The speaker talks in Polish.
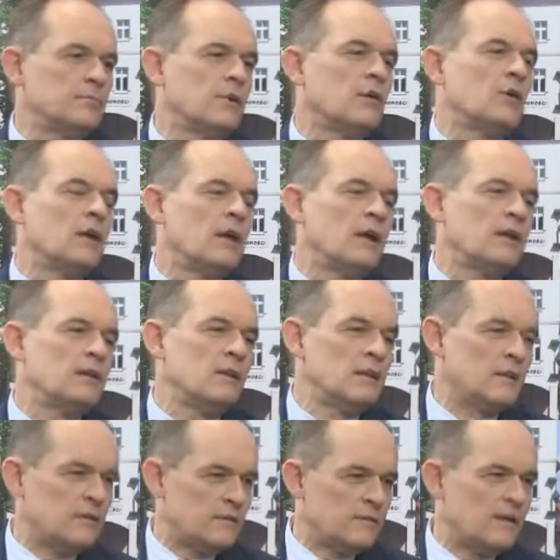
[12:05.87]

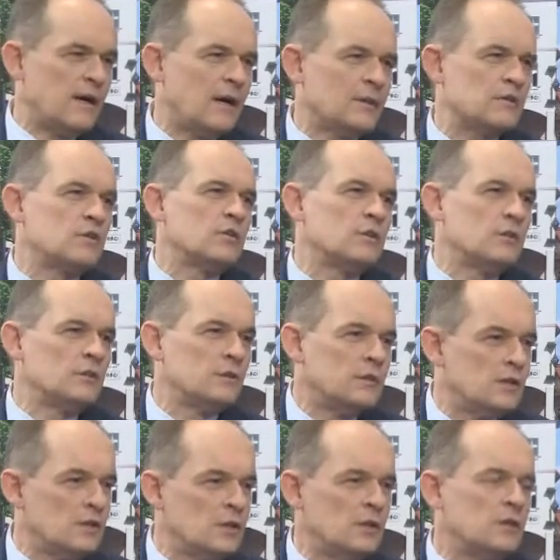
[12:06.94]
kolejne dwa, trzy
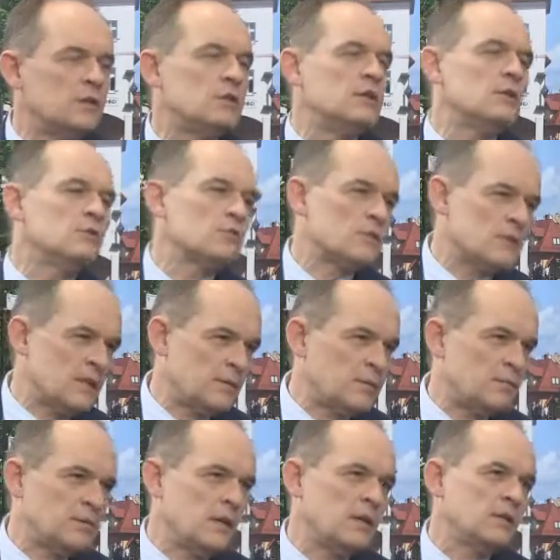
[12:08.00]
dni ci, którzy
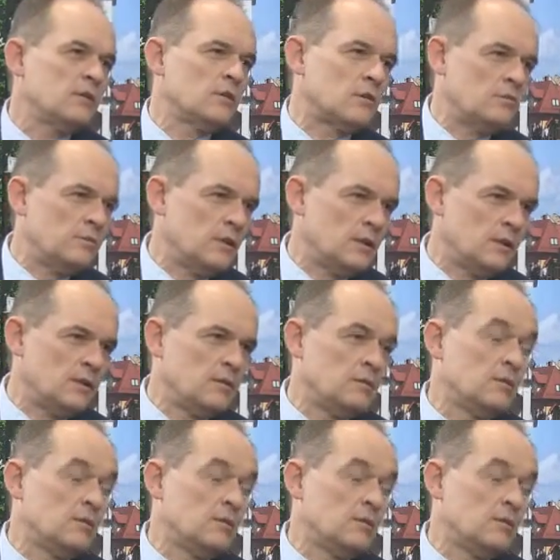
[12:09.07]
zapomnieli, to robili.